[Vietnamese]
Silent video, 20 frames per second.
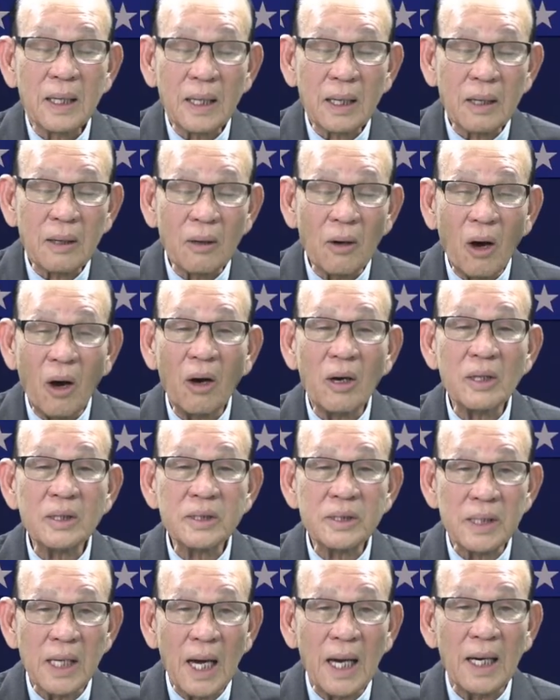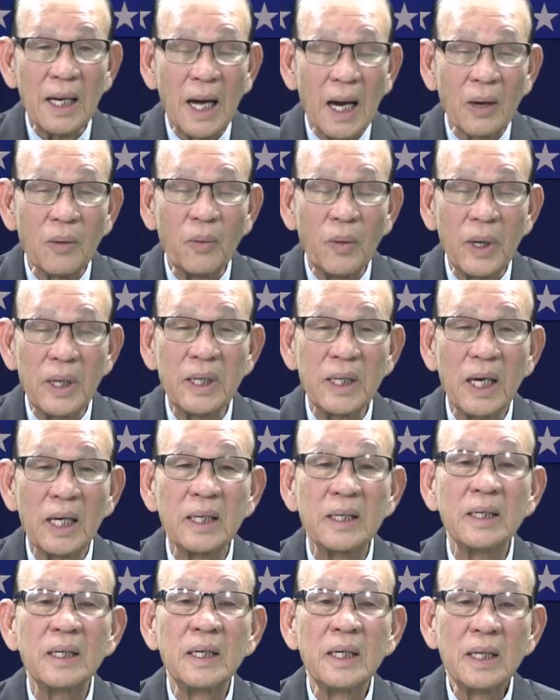nó sẽ là nguyên
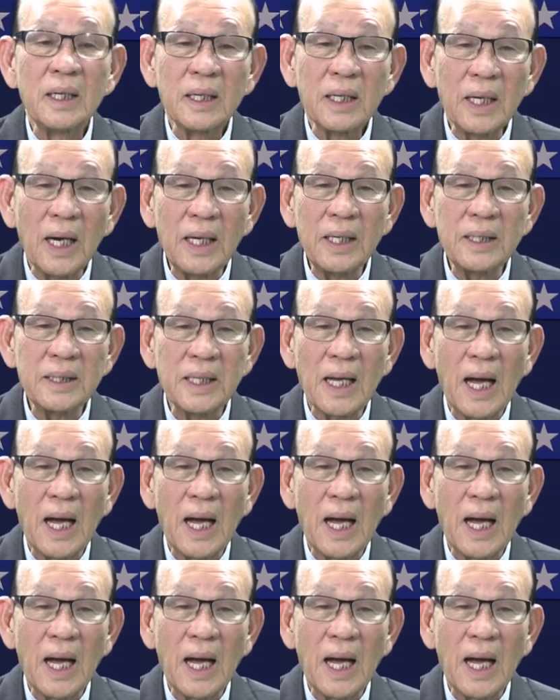nhân gây